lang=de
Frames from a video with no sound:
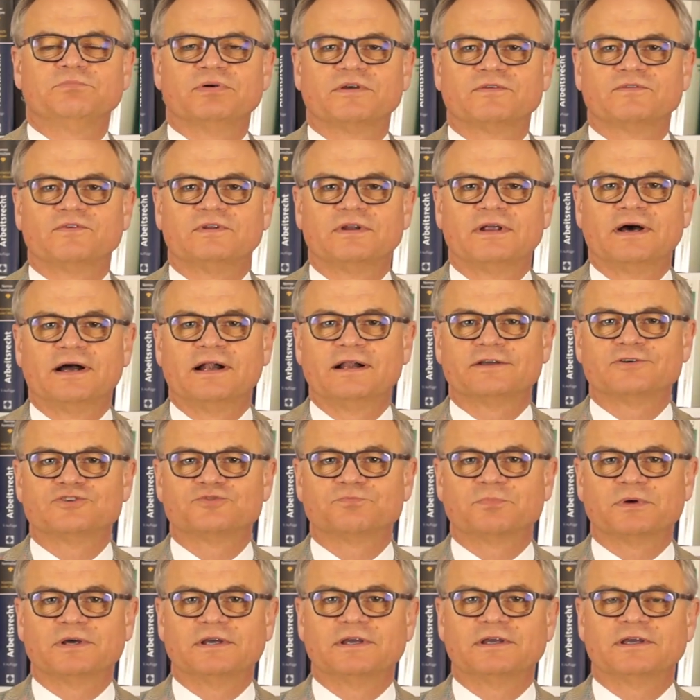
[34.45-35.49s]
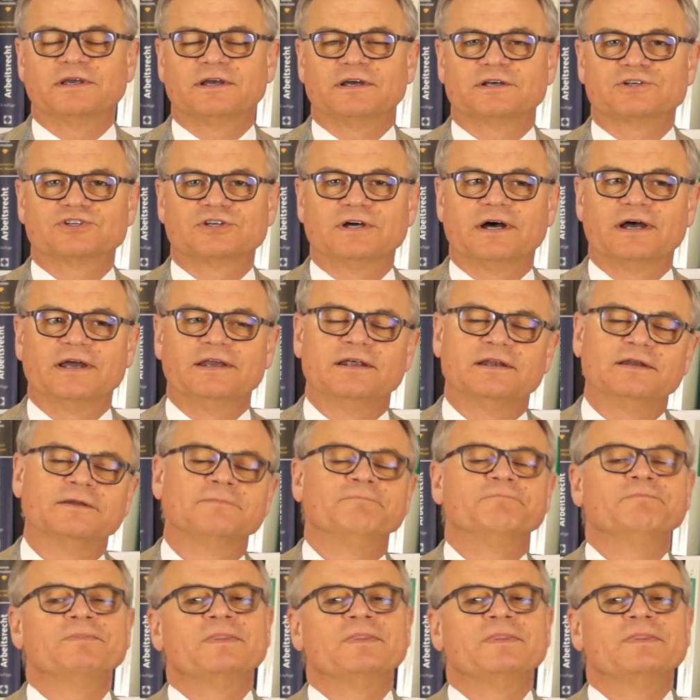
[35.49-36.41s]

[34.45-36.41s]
Personalgespräch erscheinen?